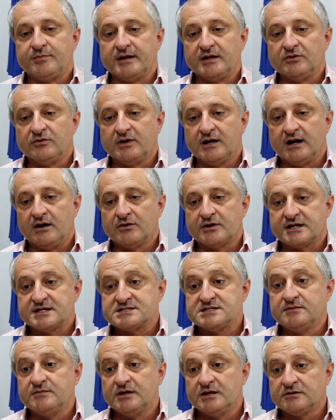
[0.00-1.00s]
para alugar, o
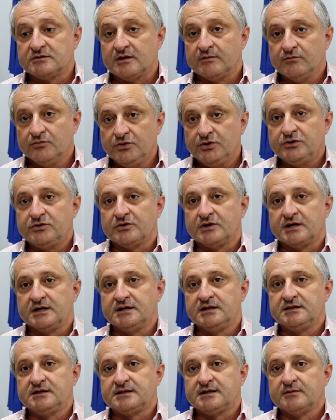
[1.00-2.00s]
crescimento é muito
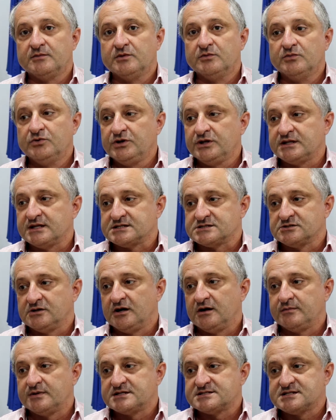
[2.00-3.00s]
grande, temos muitas
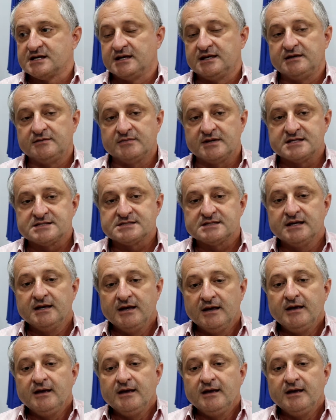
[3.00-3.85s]
obras aí, mas